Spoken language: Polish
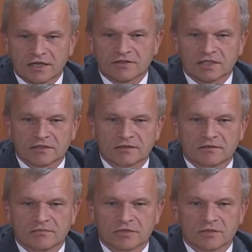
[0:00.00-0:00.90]

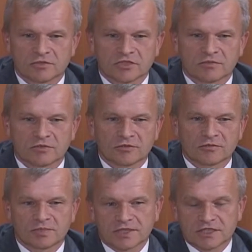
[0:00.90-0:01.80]
Wtedy byłem
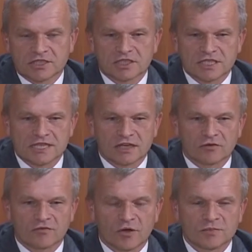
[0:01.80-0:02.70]
osobą praktycznie
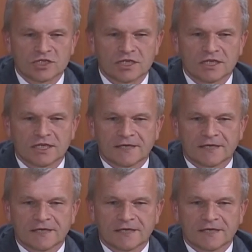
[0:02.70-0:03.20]
nieznaną w Łomży.